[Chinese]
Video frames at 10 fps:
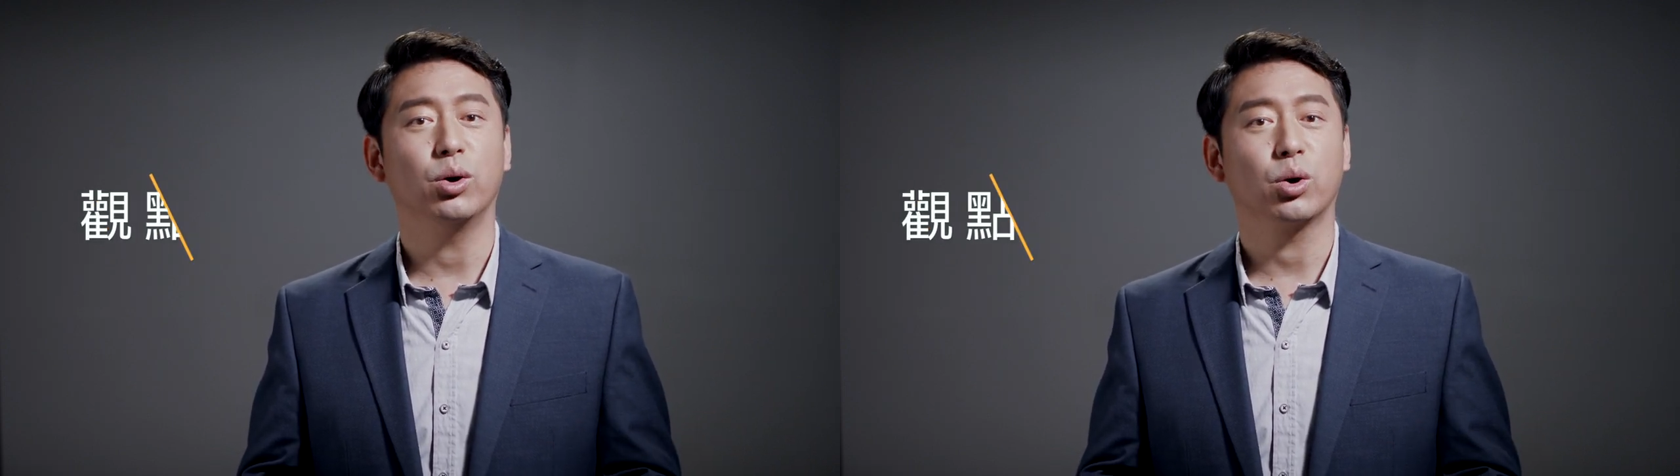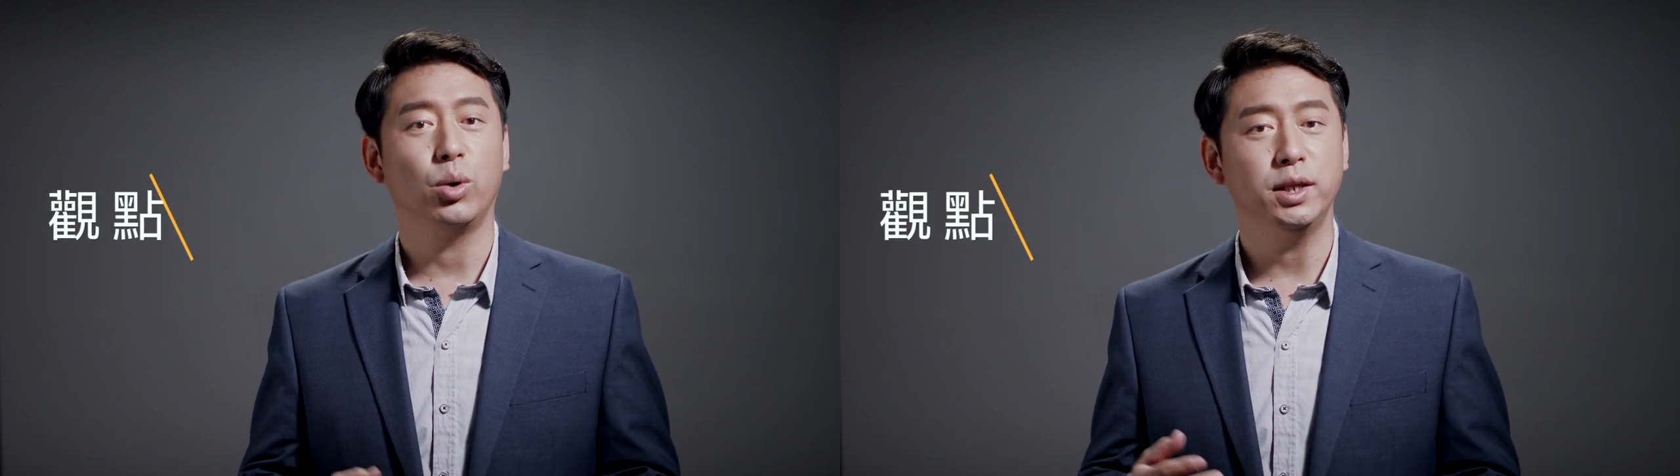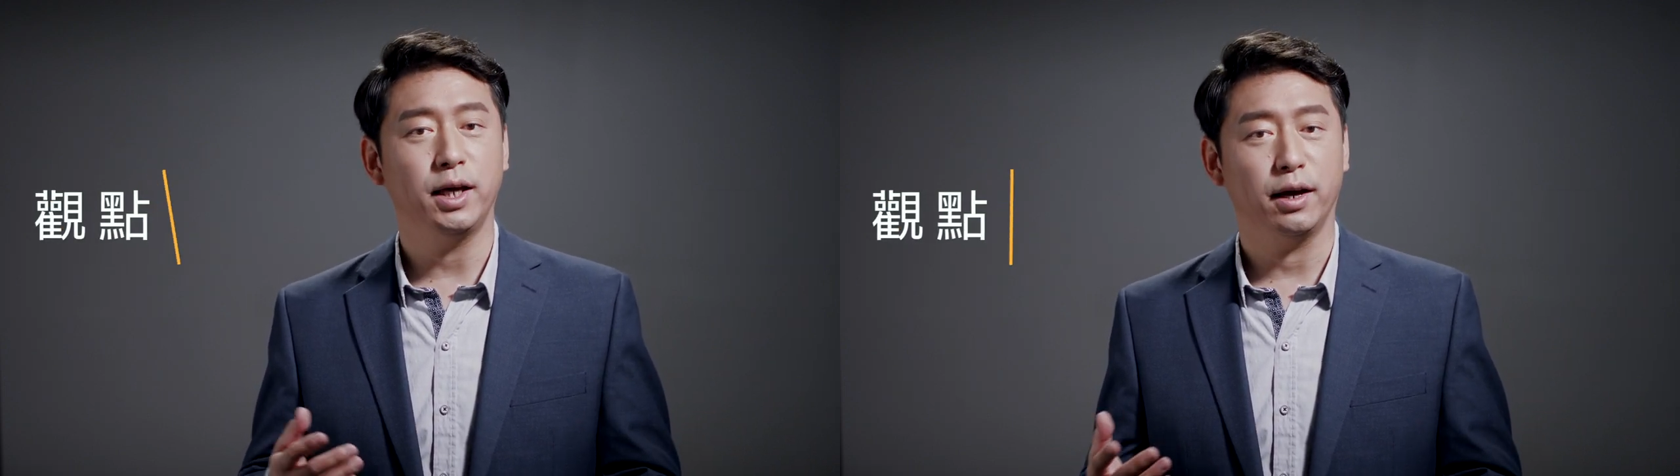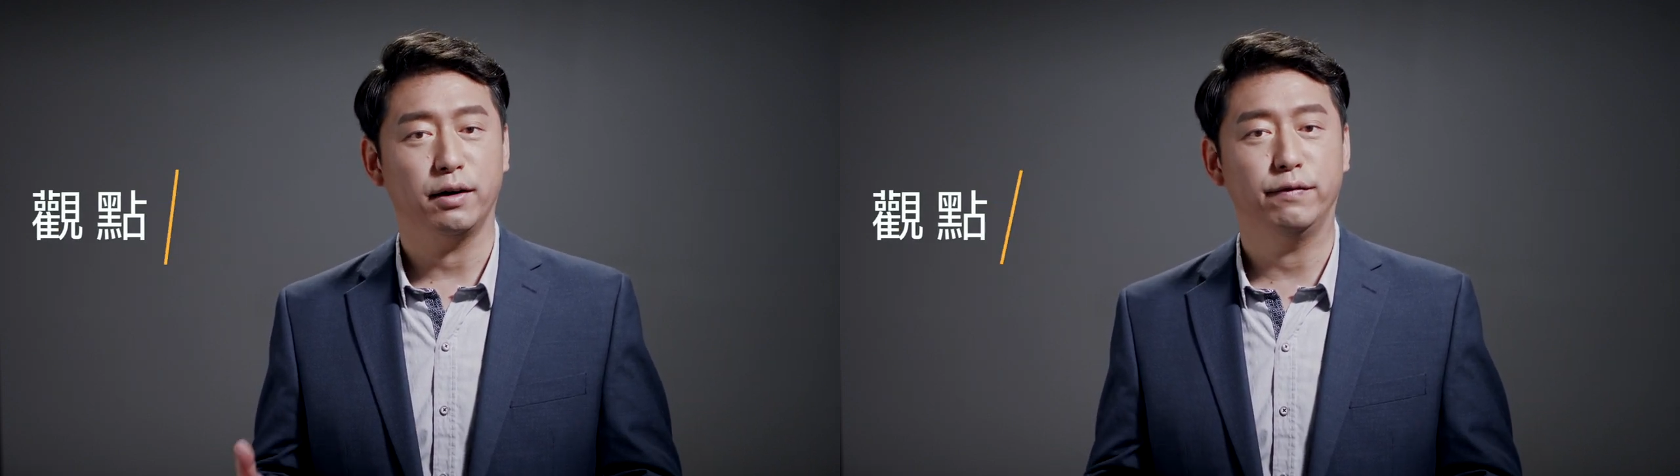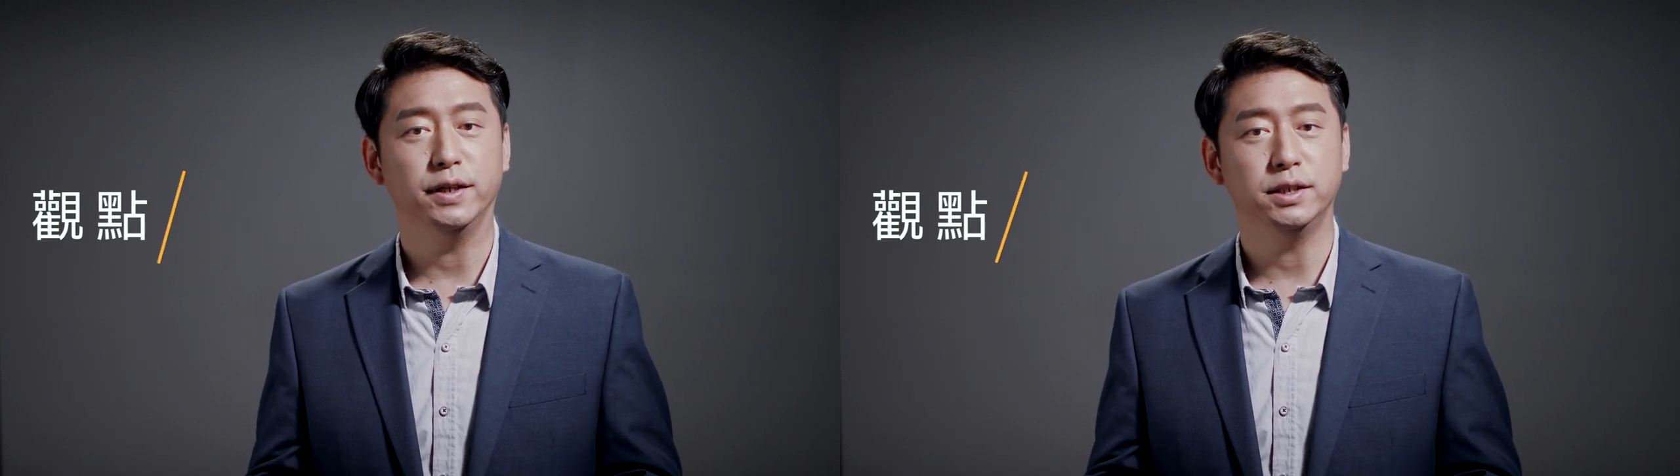观点和
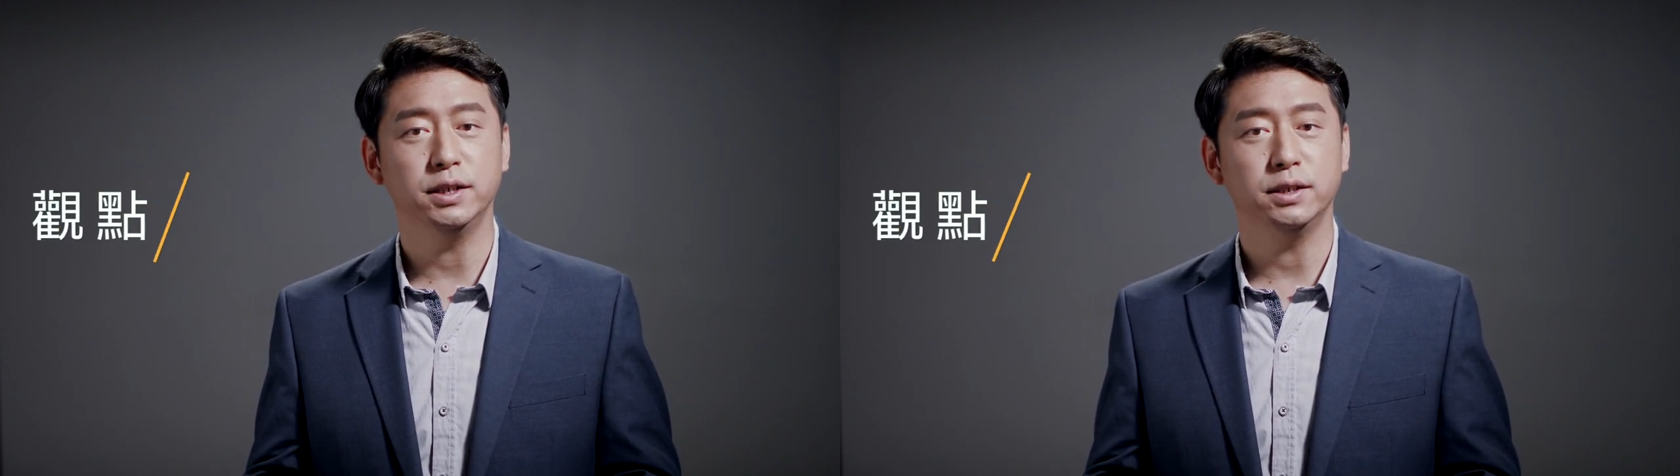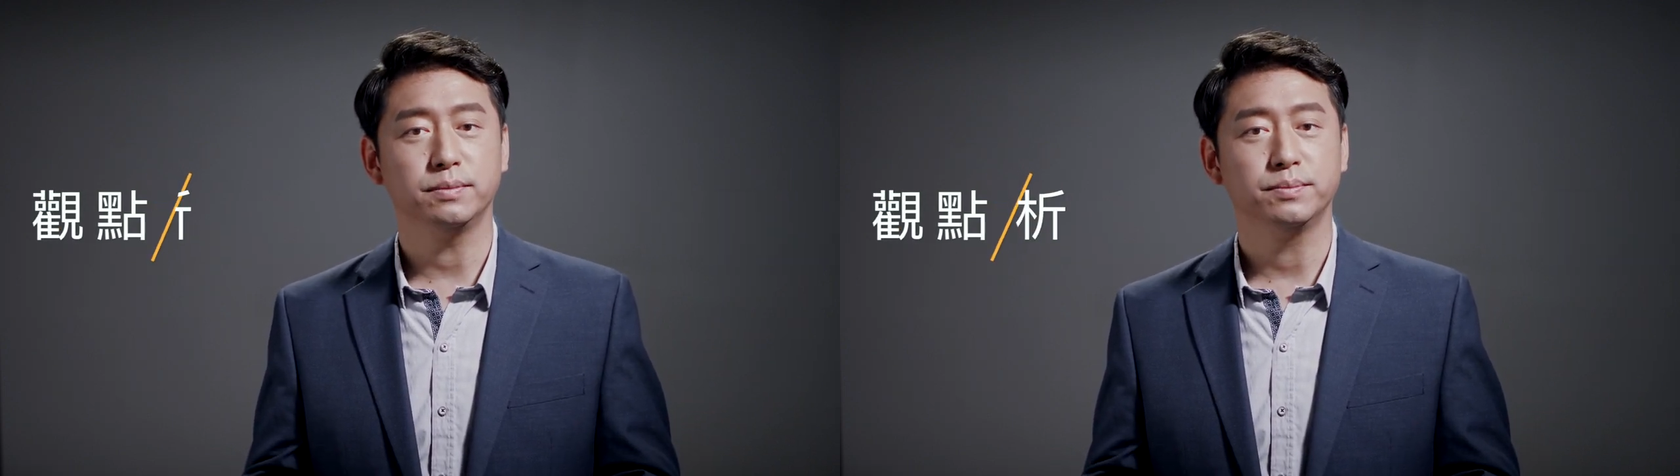分析。